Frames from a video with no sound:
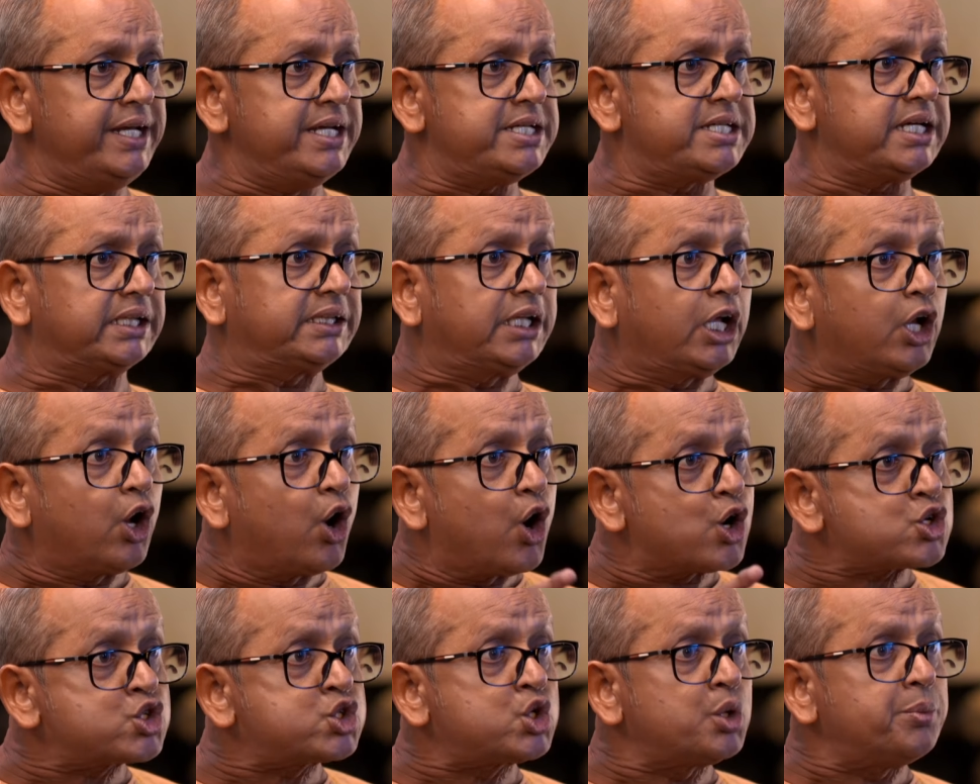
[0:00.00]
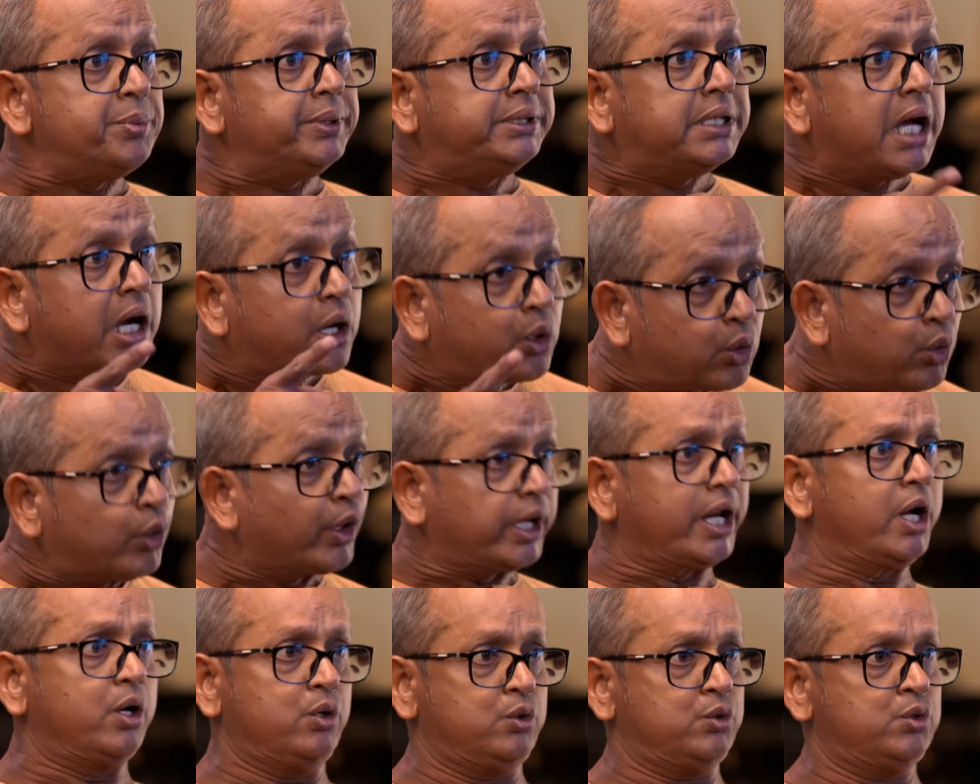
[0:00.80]
নিজেদের অসুবিধা
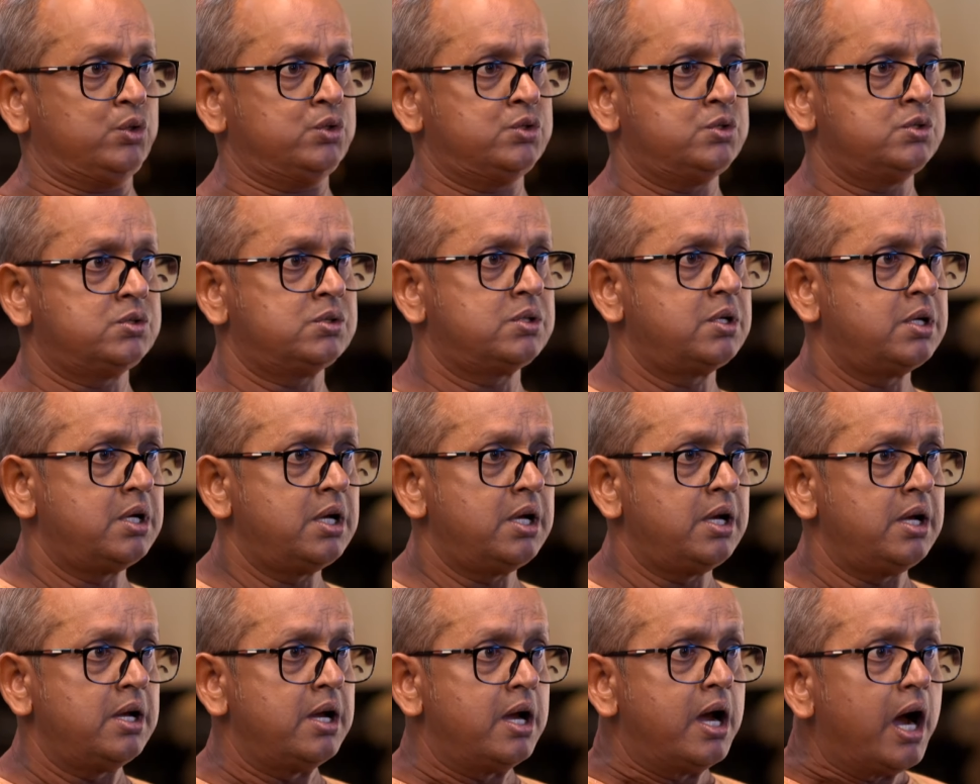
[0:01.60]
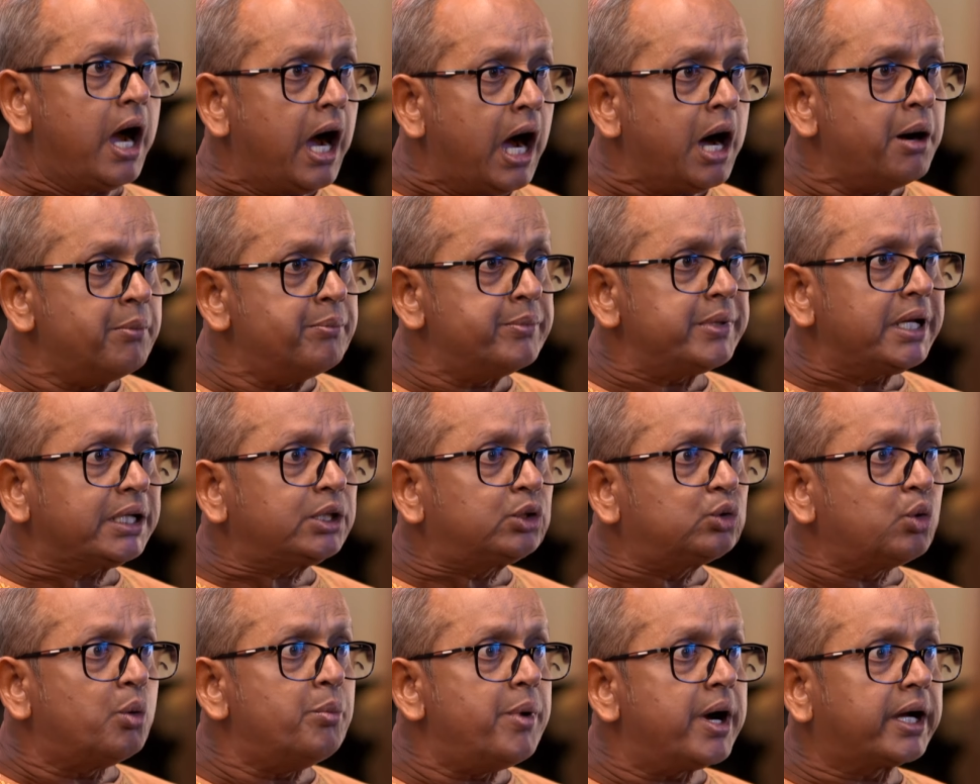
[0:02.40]
করেও আমরা
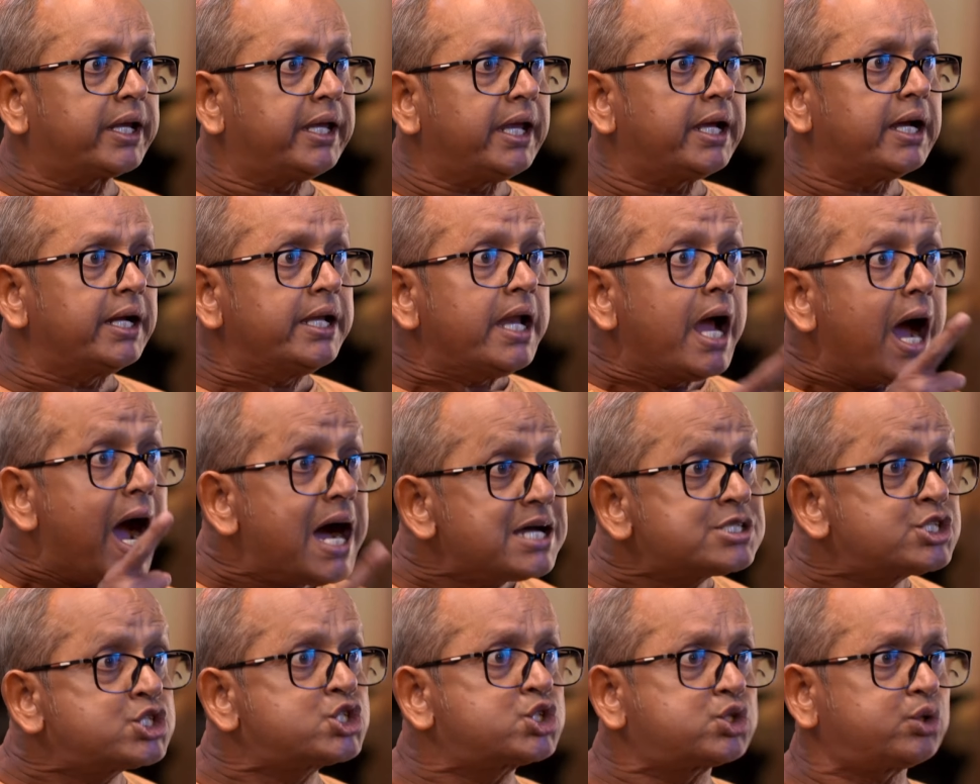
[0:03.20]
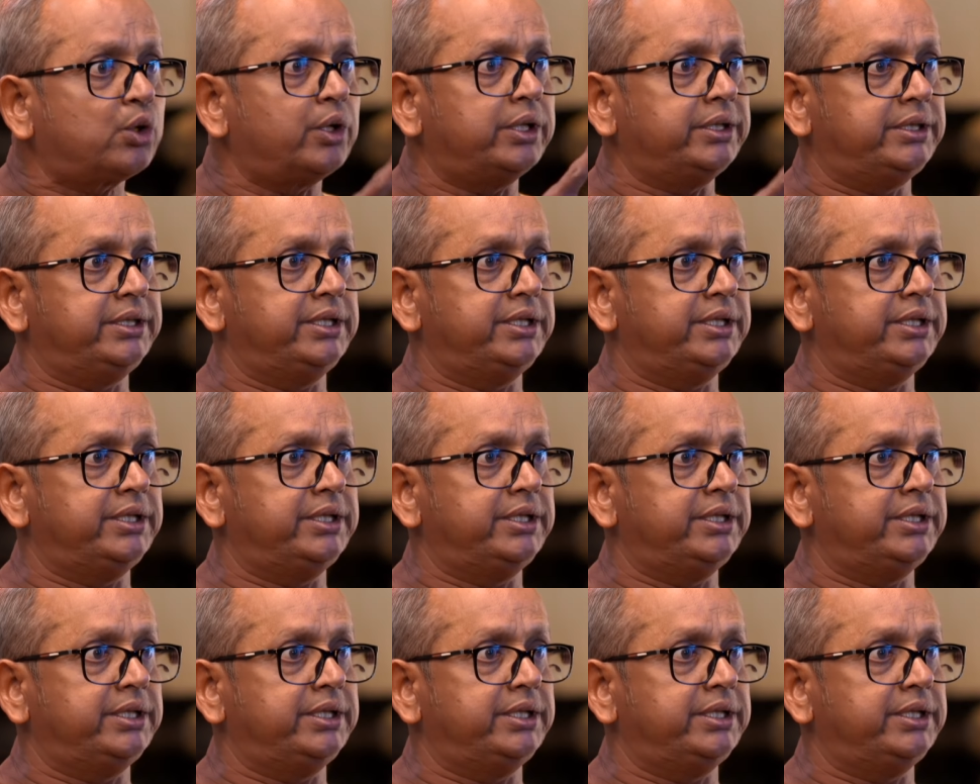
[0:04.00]
তোমাকে এখানে আশ্রয়